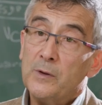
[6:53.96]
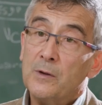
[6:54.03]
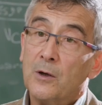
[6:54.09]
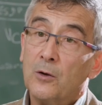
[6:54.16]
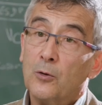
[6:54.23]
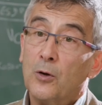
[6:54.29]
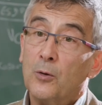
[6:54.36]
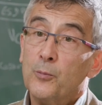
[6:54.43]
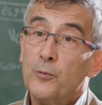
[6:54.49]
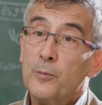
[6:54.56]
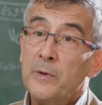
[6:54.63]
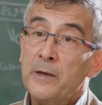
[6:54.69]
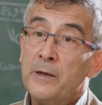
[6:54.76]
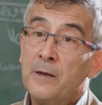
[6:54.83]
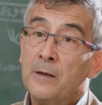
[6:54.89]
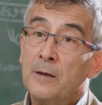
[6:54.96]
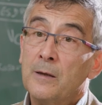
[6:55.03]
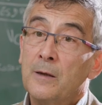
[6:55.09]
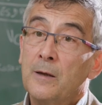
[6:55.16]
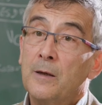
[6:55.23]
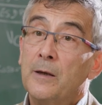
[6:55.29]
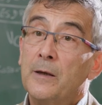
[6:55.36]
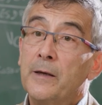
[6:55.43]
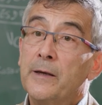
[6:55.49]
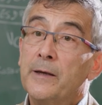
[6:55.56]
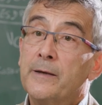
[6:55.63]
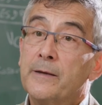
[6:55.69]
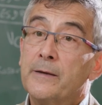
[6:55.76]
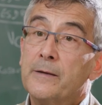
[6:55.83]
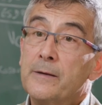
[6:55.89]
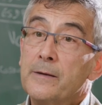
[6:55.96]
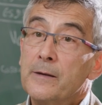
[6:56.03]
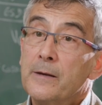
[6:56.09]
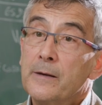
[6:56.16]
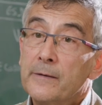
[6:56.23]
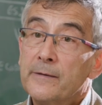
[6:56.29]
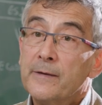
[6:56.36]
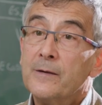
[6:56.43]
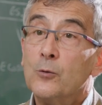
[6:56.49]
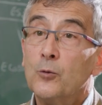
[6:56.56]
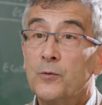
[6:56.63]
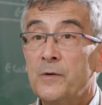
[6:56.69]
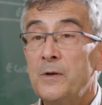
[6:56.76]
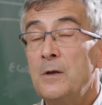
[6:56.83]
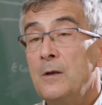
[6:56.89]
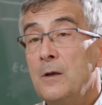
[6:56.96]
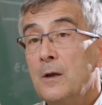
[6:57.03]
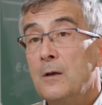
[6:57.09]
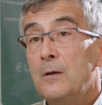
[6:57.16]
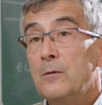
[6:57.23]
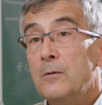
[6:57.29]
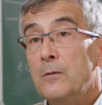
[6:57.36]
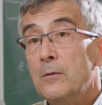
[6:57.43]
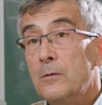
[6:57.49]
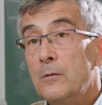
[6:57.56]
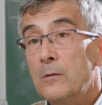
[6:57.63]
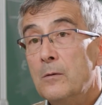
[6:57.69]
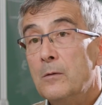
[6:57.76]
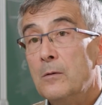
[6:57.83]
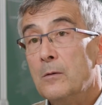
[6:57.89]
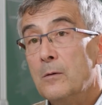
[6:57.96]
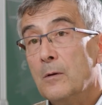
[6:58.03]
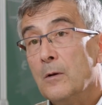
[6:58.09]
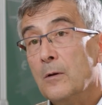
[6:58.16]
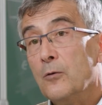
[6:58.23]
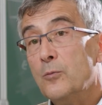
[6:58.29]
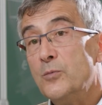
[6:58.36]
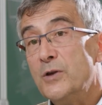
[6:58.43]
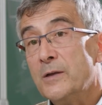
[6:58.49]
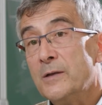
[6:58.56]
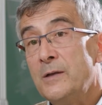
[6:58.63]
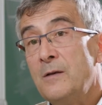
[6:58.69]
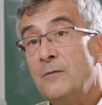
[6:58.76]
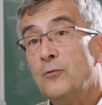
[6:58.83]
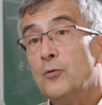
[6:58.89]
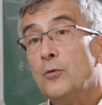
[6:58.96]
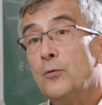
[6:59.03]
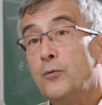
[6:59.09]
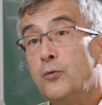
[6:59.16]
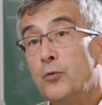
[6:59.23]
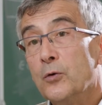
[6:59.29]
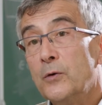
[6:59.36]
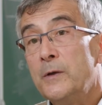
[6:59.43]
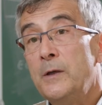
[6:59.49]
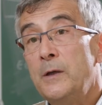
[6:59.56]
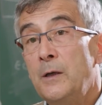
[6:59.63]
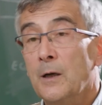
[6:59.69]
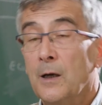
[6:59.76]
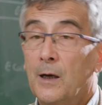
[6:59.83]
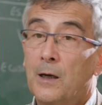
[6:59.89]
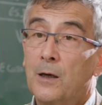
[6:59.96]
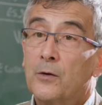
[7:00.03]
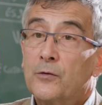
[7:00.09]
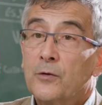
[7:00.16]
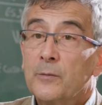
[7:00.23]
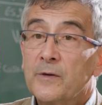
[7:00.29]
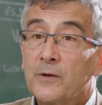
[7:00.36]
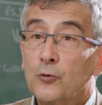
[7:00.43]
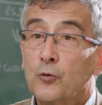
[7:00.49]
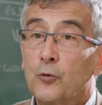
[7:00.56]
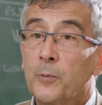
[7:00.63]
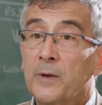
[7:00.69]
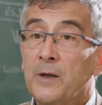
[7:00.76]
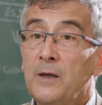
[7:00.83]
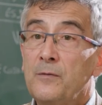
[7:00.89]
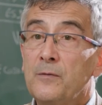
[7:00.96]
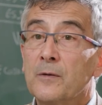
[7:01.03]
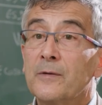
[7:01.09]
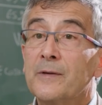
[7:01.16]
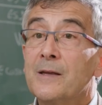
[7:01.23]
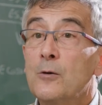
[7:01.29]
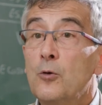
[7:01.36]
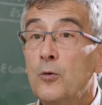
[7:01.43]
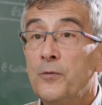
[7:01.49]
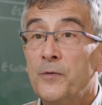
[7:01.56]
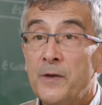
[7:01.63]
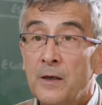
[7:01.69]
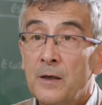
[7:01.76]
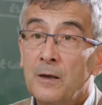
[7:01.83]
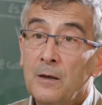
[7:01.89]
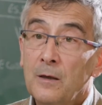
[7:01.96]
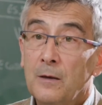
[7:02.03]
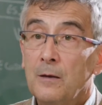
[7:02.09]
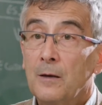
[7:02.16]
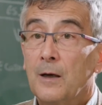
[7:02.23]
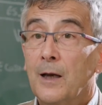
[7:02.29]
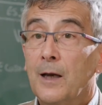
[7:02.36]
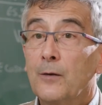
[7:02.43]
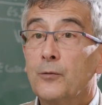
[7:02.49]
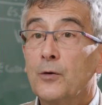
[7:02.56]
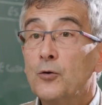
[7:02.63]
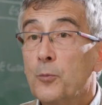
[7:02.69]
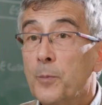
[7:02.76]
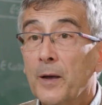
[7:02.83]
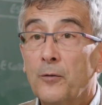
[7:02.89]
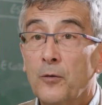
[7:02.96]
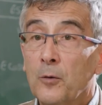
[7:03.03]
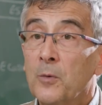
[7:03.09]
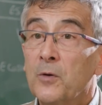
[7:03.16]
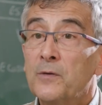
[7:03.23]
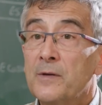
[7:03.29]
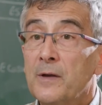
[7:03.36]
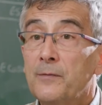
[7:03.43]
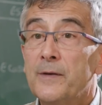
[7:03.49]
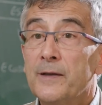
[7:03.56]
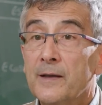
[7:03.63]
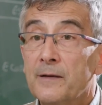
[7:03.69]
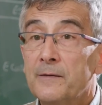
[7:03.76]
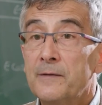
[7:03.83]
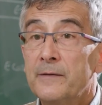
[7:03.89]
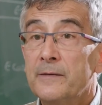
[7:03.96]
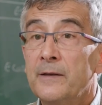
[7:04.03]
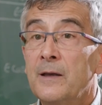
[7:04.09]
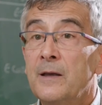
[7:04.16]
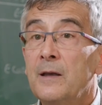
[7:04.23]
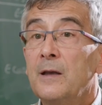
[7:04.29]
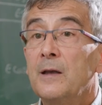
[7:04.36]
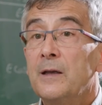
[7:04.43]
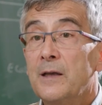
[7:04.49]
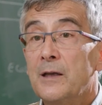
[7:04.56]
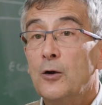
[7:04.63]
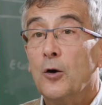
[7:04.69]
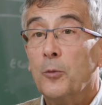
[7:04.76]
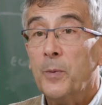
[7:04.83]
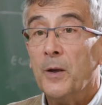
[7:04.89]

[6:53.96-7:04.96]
dans le grand public. Et c'est aussi un objectif de fournir à l'ensemble des entreprises des leviers à la fois de performance, d'efficacité, qui leur